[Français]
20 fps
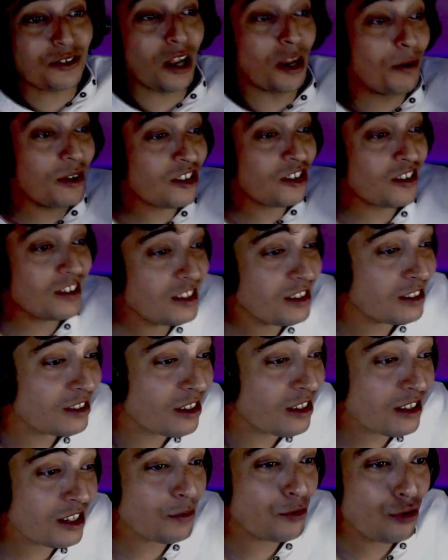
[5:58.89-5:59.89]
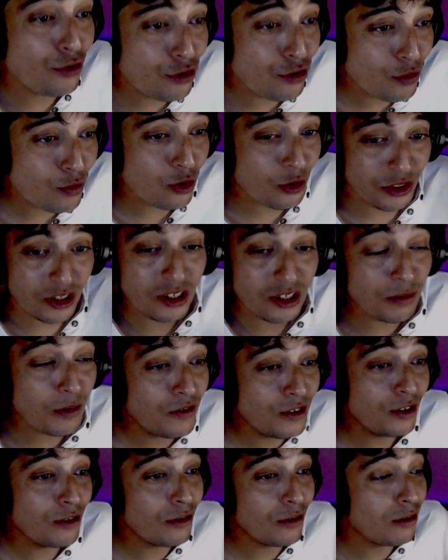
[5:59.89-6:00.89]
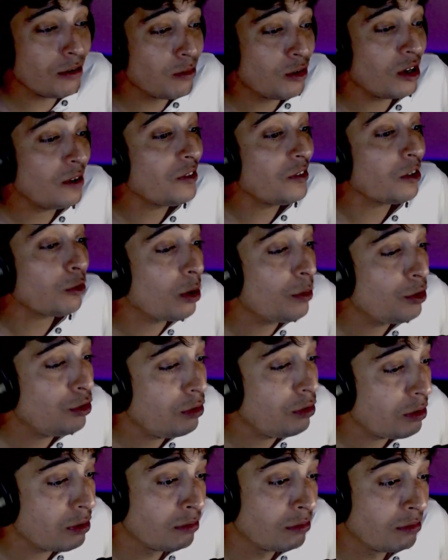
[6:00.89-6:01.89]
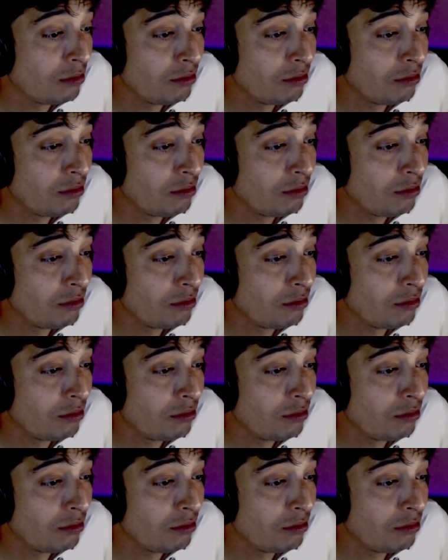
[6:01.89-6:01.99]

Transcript: Car moi, j'avais dit, c'était une capsule d'humour. C'est-à-dire que ma vidéo, moi, faisait 3 minutes.